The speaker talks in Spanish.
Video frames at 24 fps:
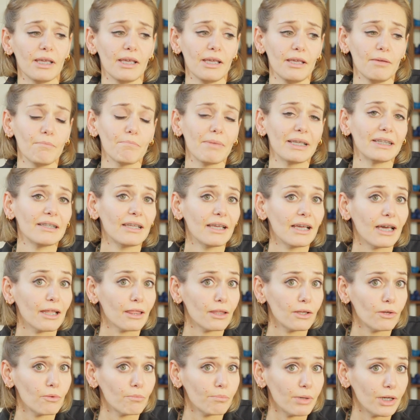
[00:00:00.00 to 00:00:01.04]

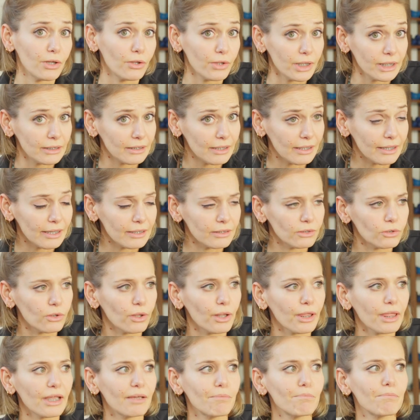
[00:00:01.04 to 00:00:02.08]
investigación periodística,
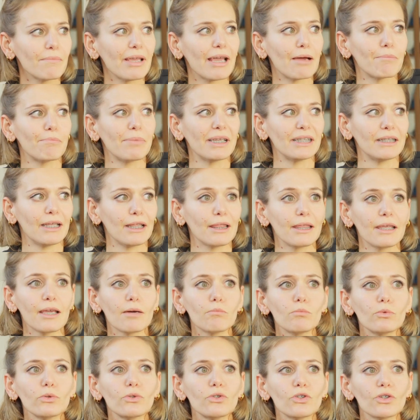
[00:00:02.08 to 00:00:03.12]
entonces me apetecía
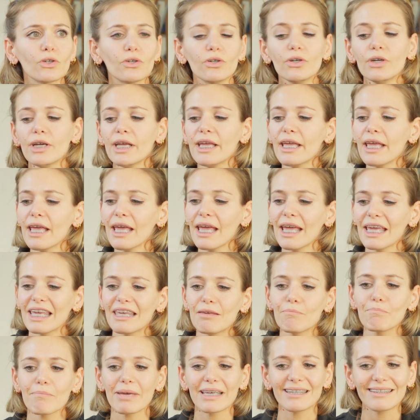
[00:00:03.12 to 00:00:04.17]
mucho
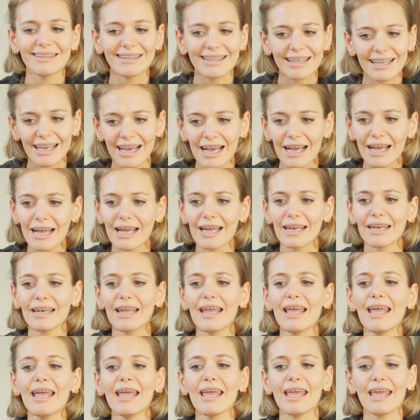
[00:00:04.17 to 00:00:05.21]
investigar,
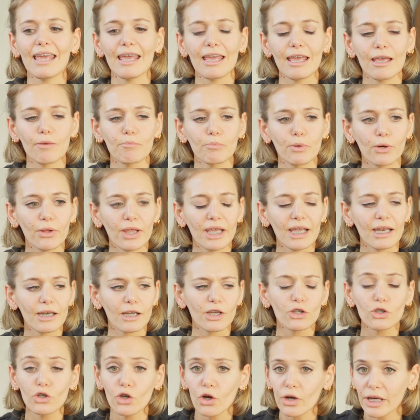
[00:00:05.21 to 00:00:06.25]
eh, poder
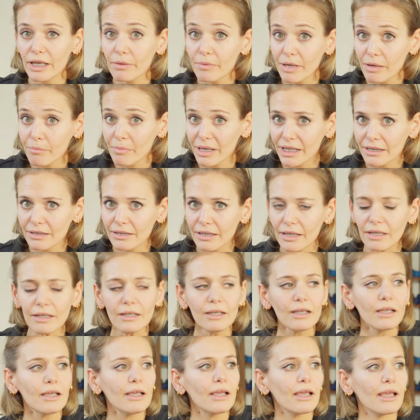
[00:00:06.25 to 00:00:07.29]
yo libremente
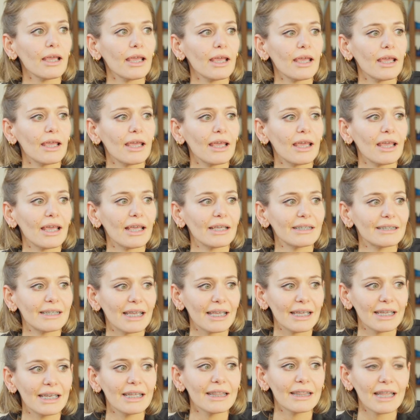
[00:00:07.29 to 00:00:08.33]
eh,
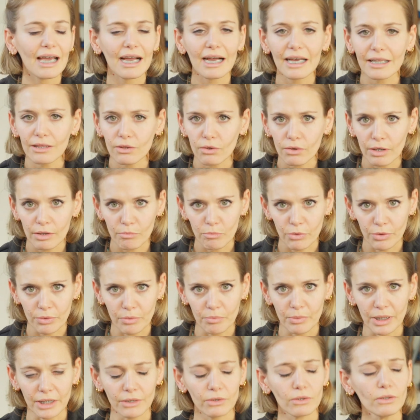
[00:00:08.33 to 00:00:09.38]
seguir indagando en el
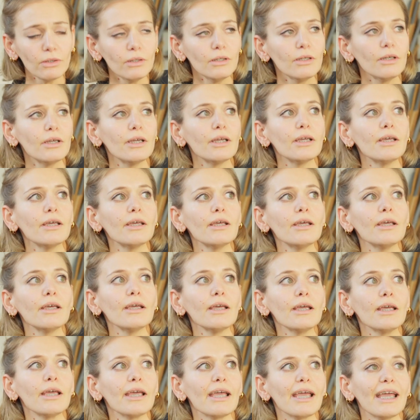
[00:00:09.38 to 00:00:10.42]
movimiento.
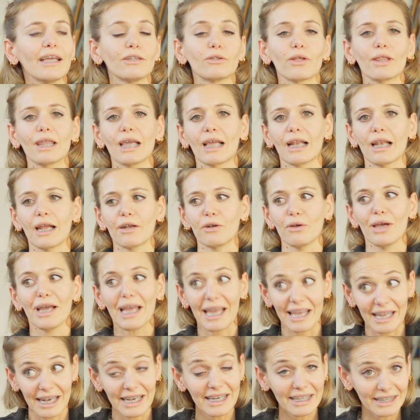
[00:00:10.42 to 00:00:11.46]
Entonces, claro,
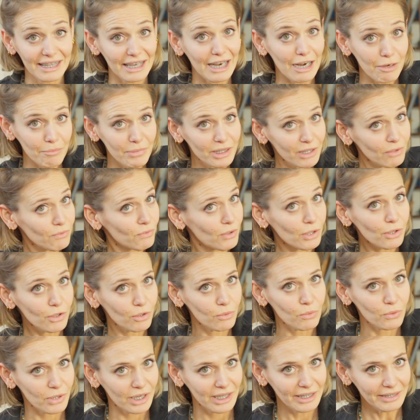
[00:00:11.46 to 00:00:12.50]
literalmente fue lo que
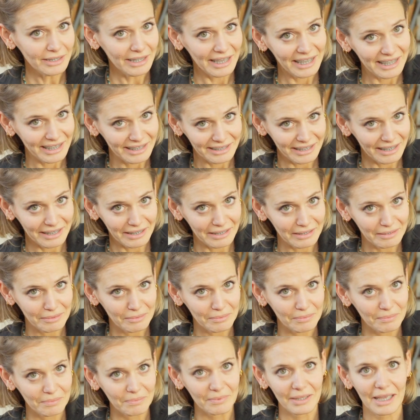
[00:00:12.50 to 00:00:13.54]
busqué en internet.
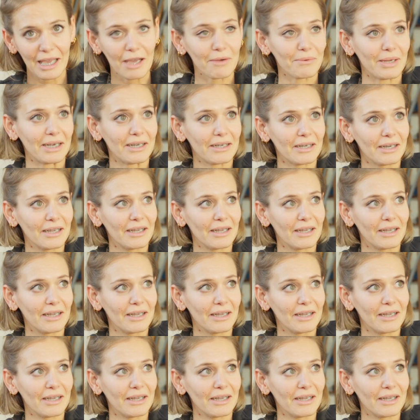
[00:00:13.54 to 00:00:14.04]
A ver,